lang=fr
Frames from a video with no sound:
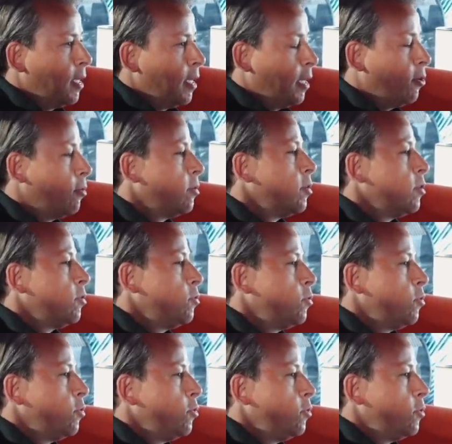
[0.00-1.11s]
Alors,
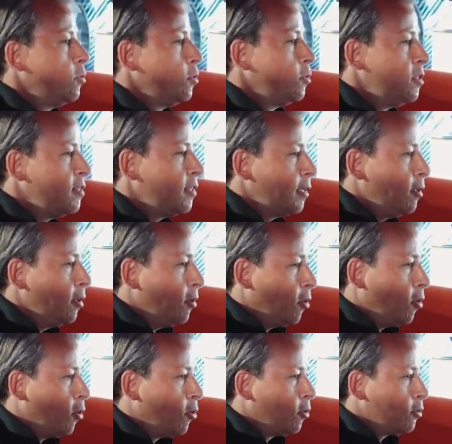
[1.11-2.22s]
nos designers
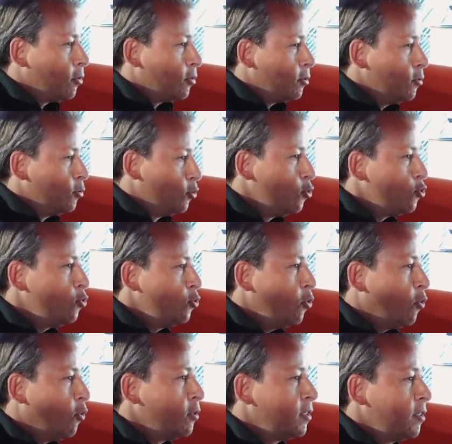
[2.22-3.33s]
en deux
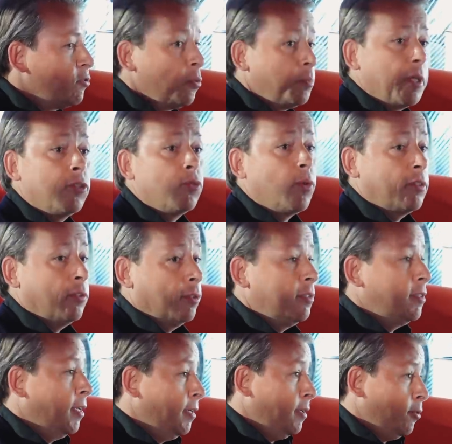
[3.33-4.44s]
jours ont développé
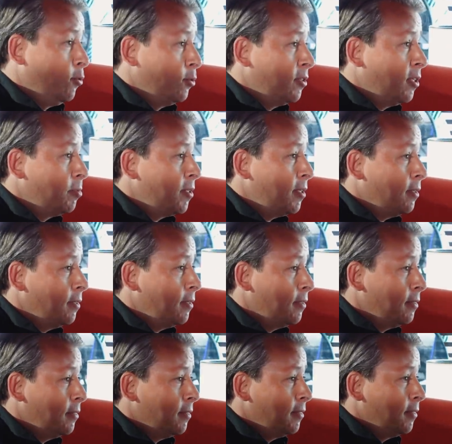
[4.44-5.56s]
65 concepts
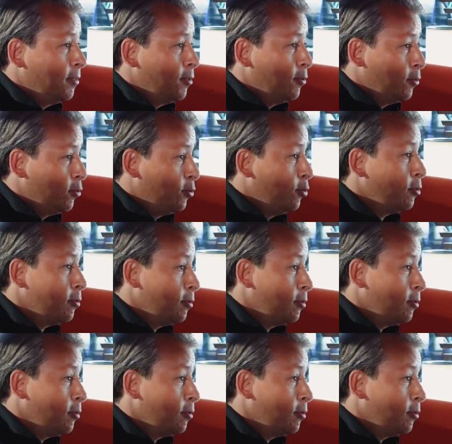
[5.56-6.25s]
ah sur,